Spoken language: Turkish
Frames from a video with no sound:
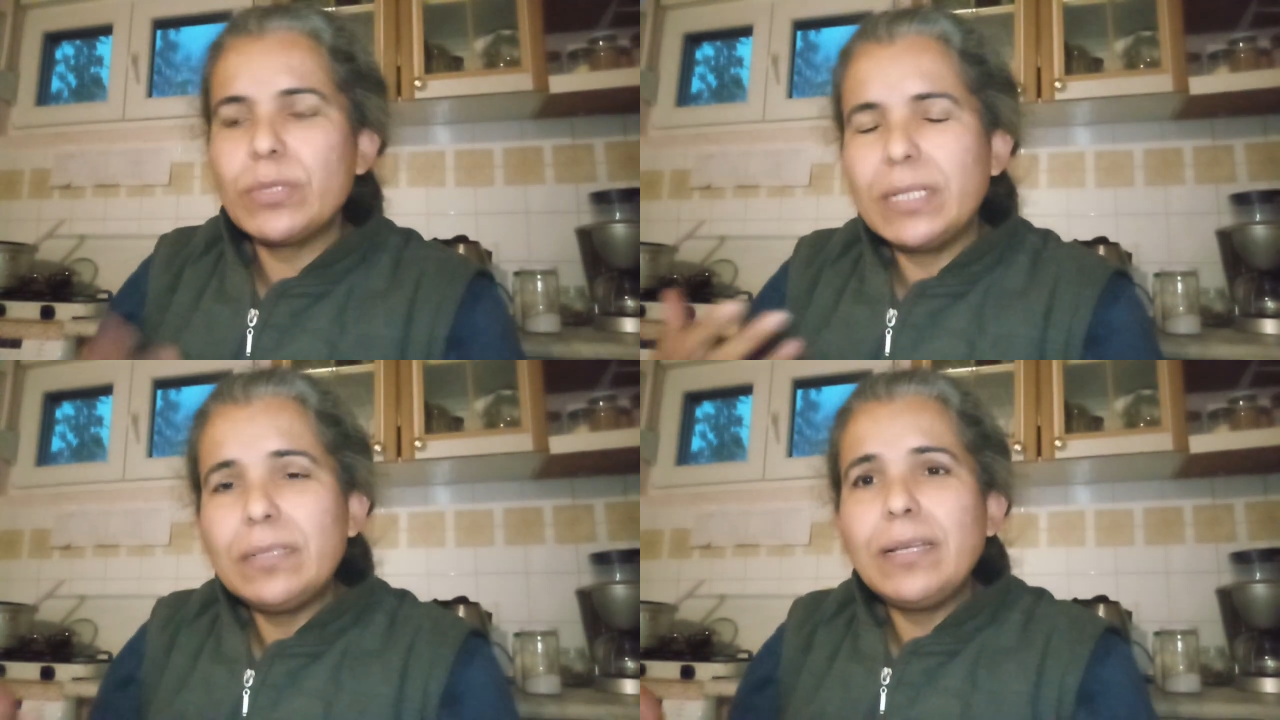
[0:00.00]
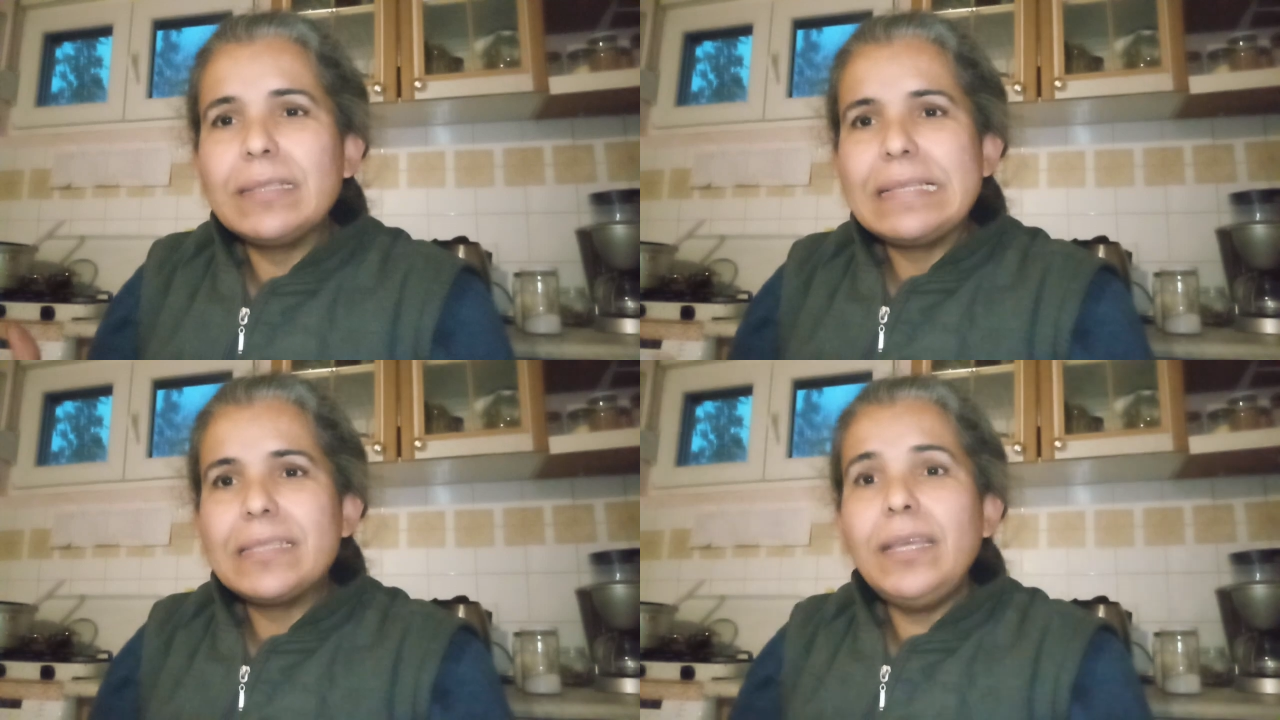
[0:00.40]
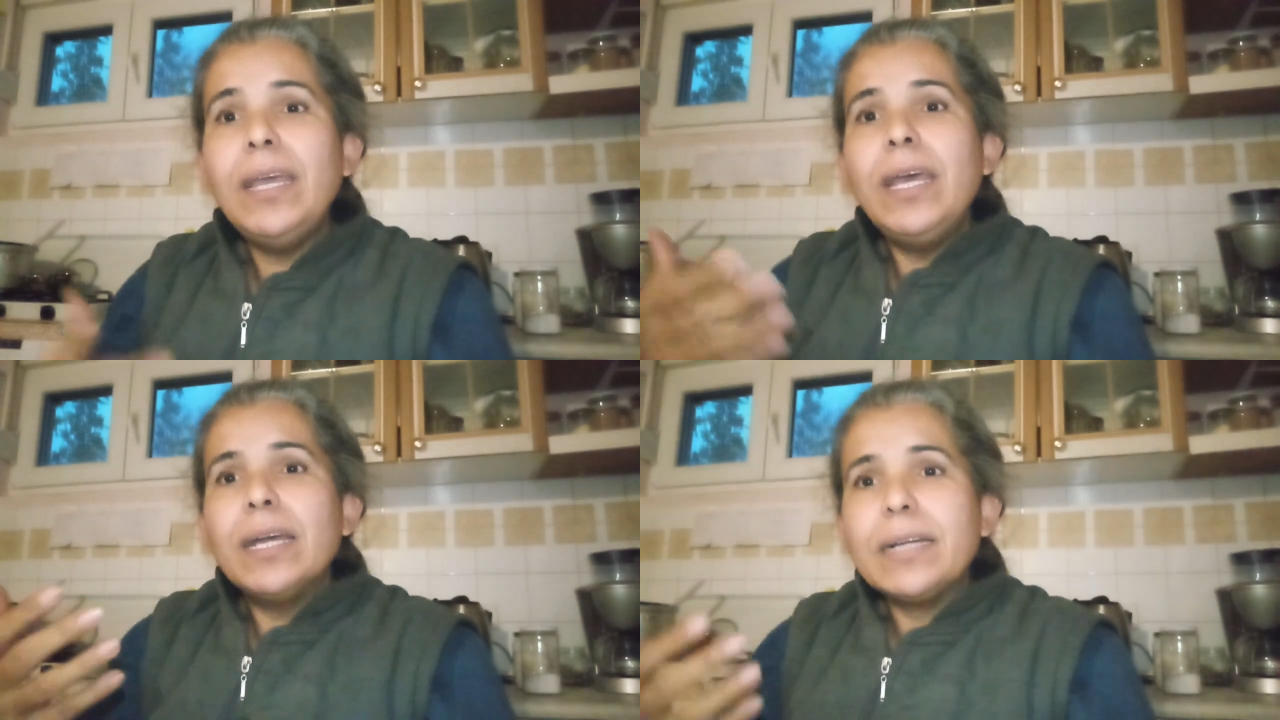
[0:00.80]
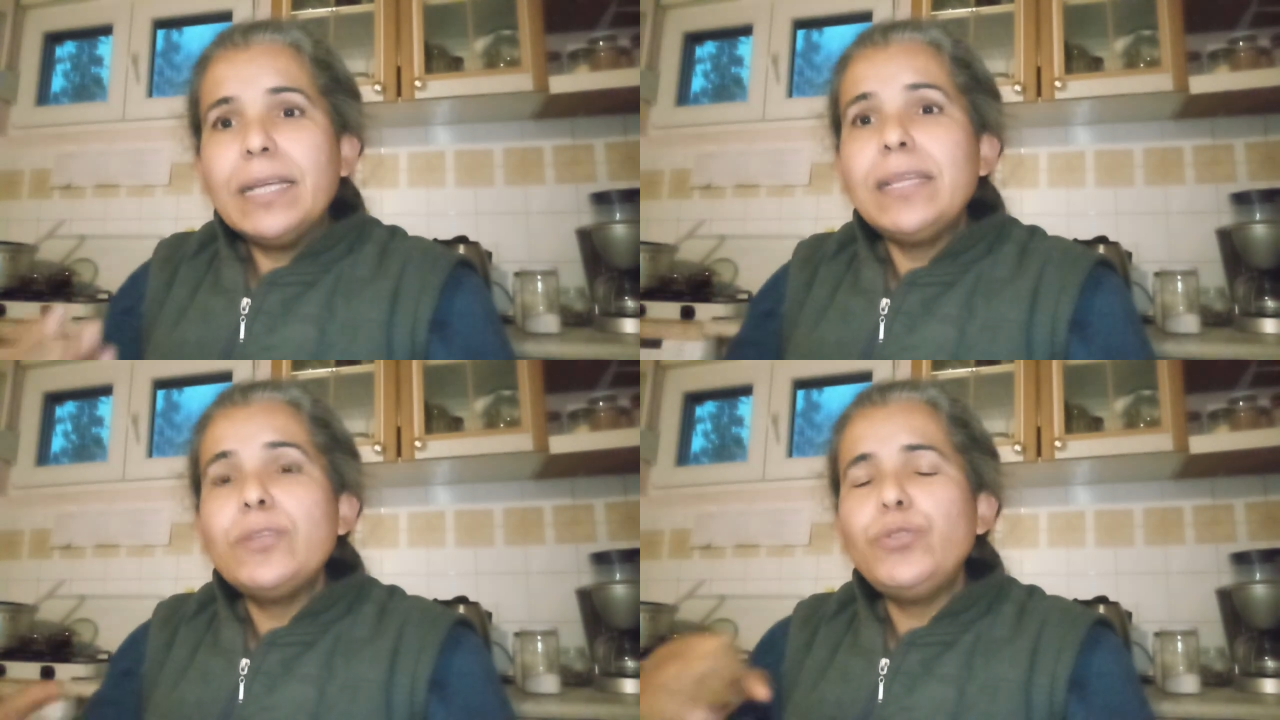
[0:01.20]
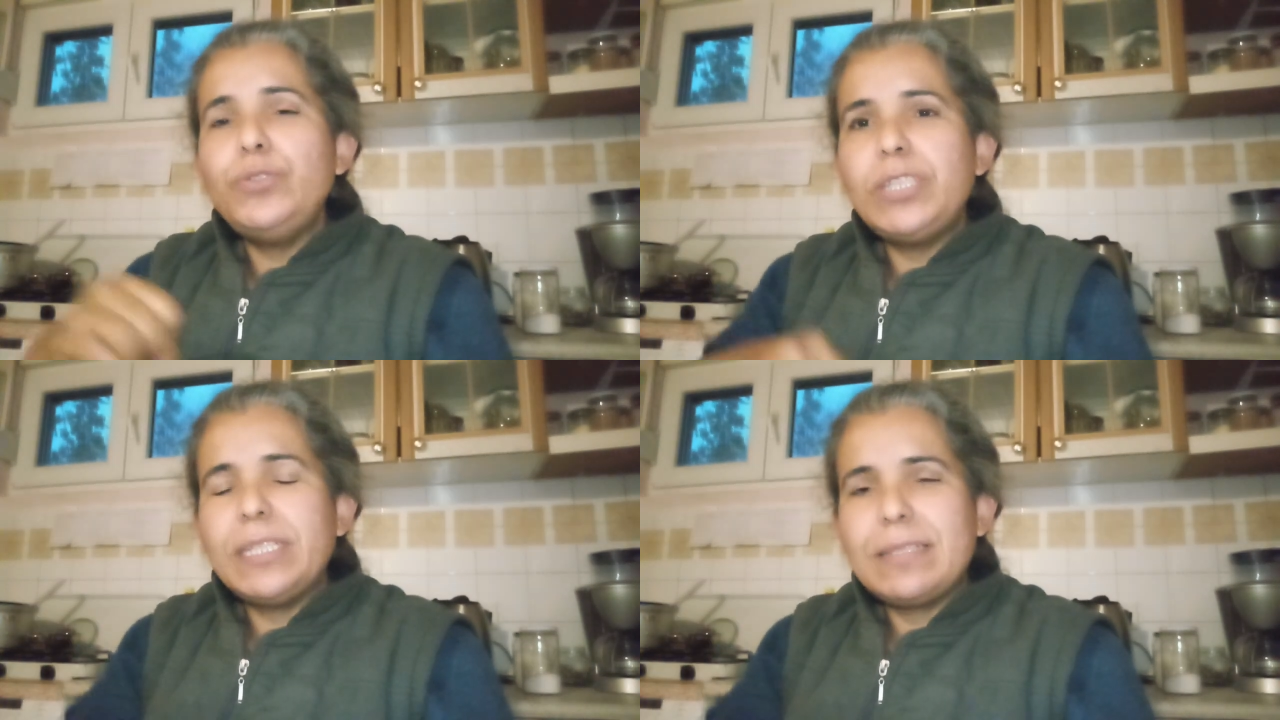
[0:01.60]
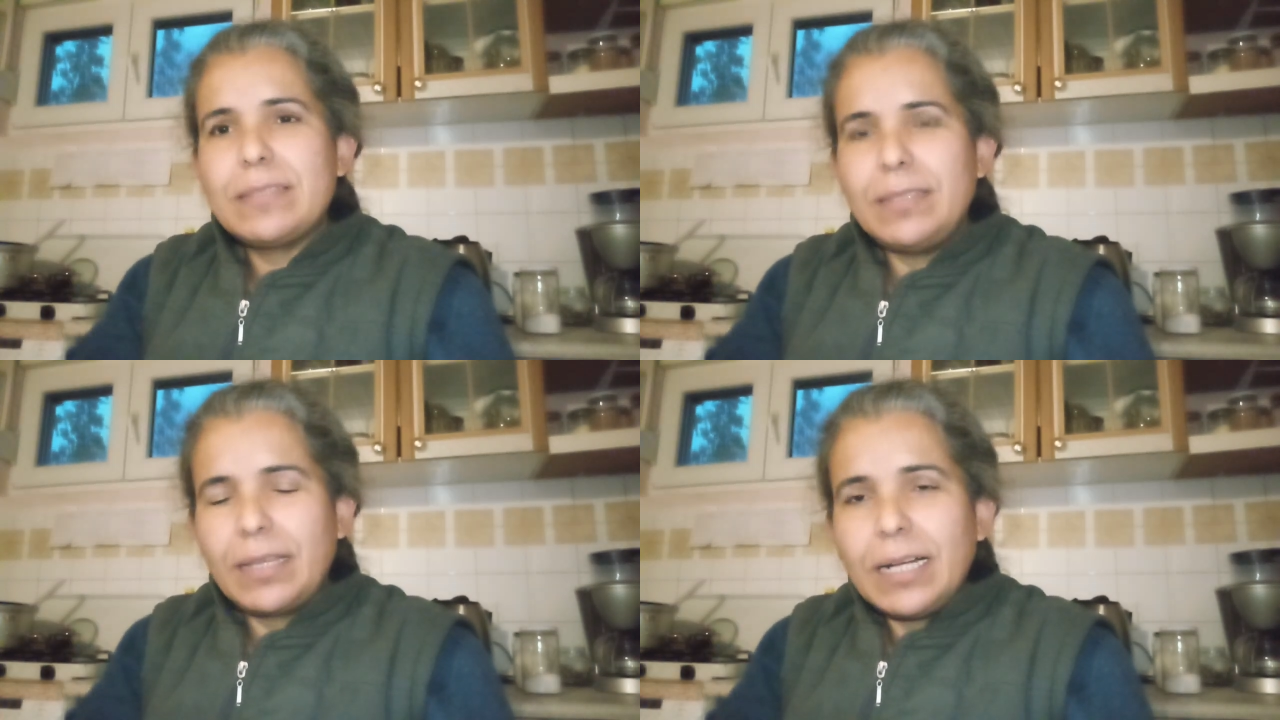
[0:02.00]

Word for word: Karadağ'da ise kaynar suyun içerisine